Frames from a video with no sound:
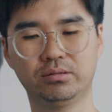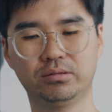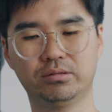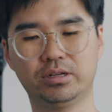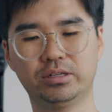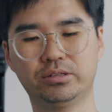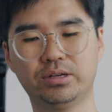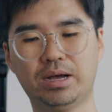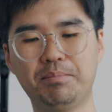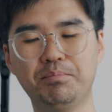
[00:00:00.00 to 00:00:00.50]

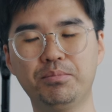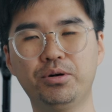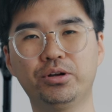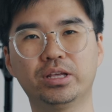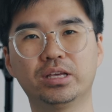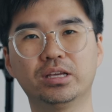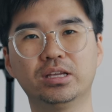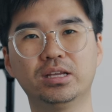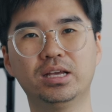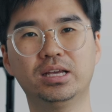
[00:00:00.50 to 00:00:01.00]
그래서 한
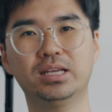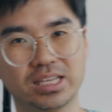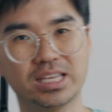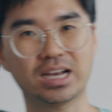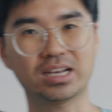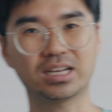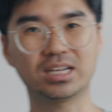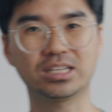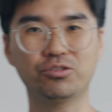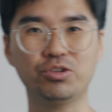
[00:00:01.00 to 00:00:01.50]
번에
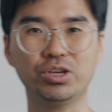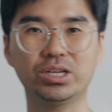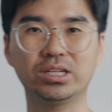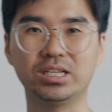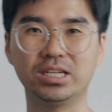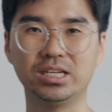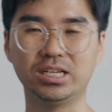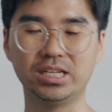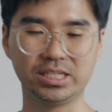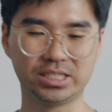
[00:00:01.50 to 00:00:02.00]
약간 퀵
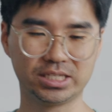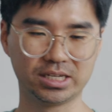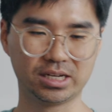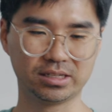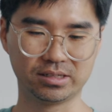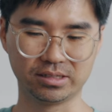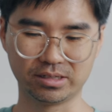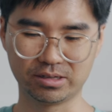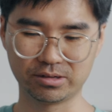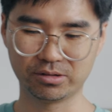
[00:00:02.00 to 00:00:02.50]
릴리즈
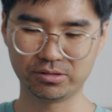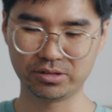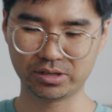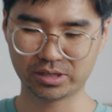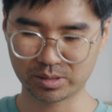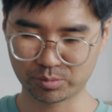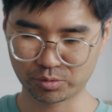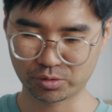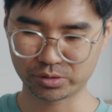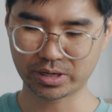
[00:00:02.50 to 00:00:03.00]
같은 그런
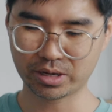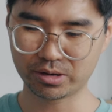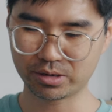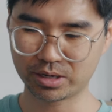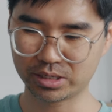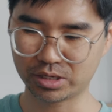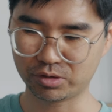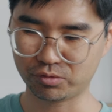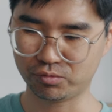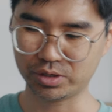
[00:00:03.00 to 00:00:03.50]
느낌으로
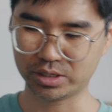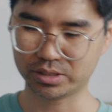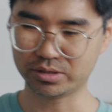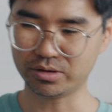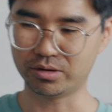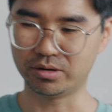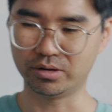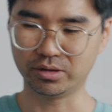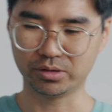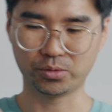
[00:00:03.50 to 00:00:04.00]
사용하기
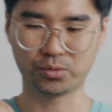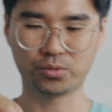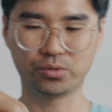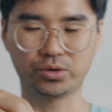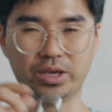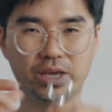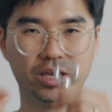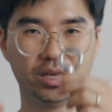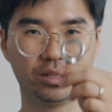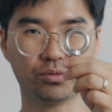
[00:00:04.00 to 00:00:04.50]
위해서
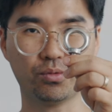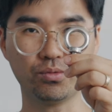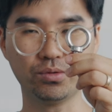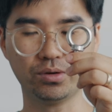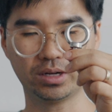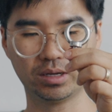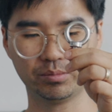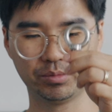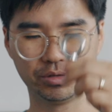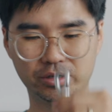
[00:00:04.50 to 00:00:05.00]
이렇게
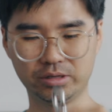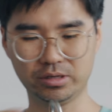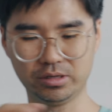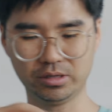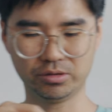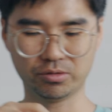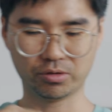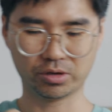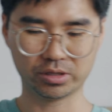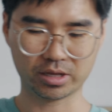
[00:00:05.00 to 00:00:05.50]
동그라미를
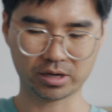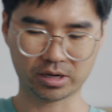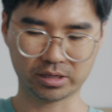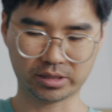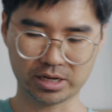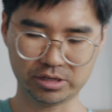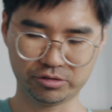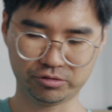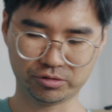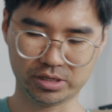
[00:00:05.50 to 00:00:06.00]
여기다가
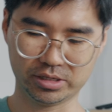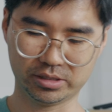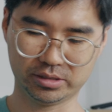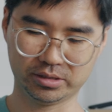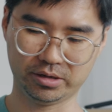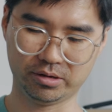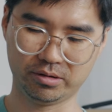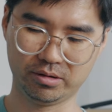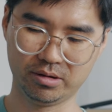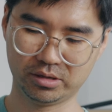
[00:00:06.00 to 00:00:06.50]
달 수가
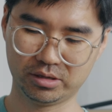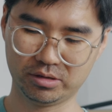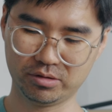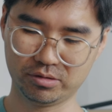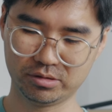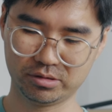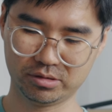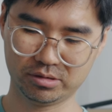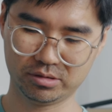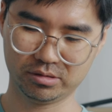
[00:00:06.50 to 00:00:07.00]
있어요
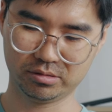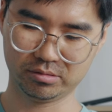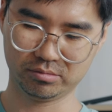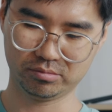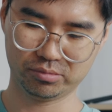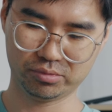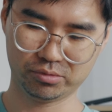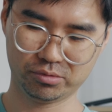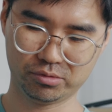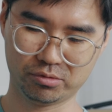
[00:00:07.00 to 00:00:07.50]

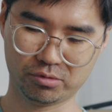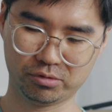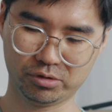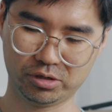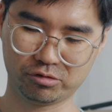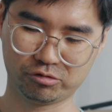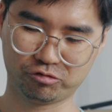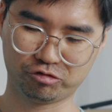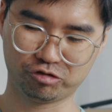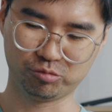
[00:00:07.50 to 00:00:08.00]
이거는 뭐
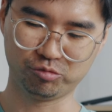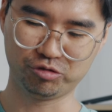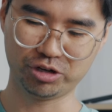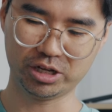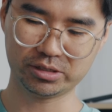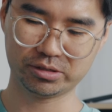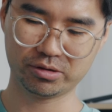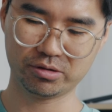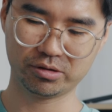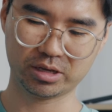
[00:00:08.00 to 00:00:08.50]
어디
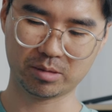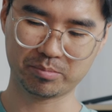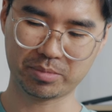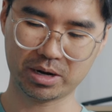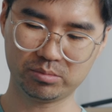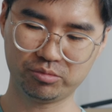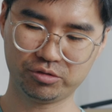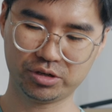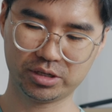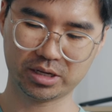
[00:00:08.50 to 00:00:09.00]
주문했어요 그냥
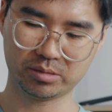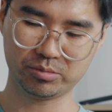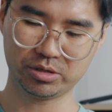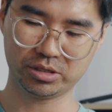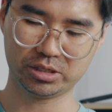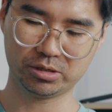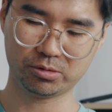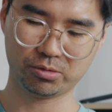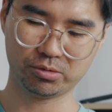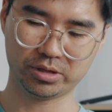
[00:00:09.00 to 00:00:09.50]
8분의
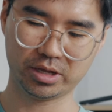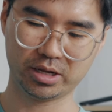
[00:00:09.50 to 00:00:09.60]
3인치로